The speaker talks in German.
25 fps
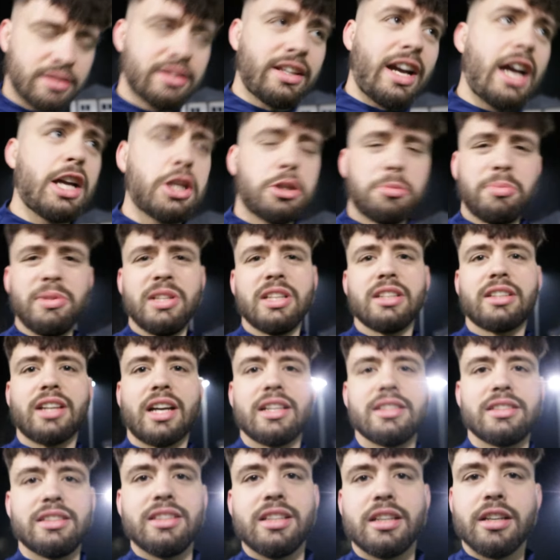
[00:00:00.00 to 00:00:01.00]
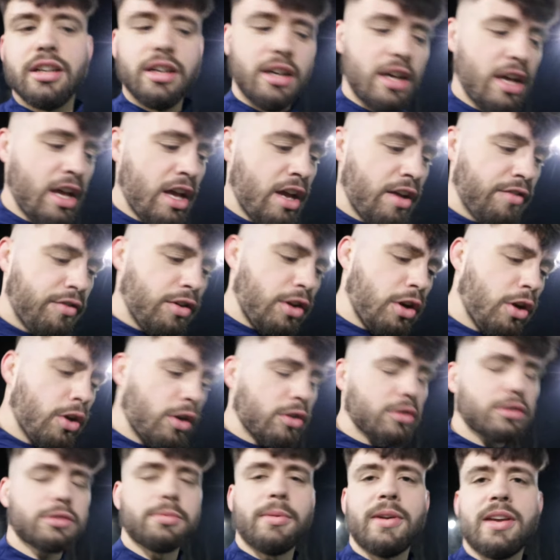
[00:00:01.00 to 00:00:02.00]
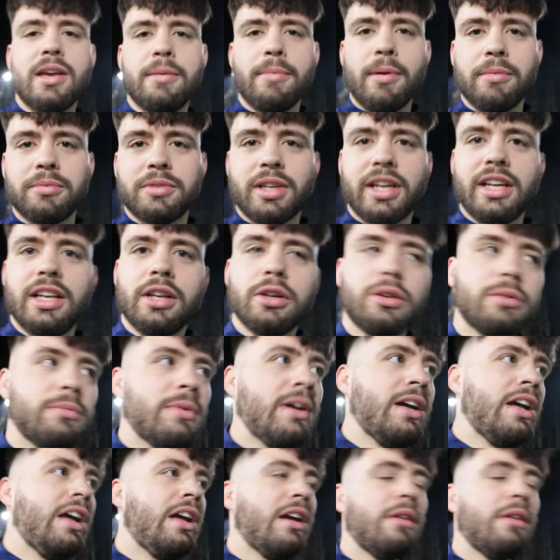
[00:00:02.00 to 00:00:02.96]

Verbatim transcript: Drei Spiele, drei Siege. Wir hören uns mal hier beim Training um.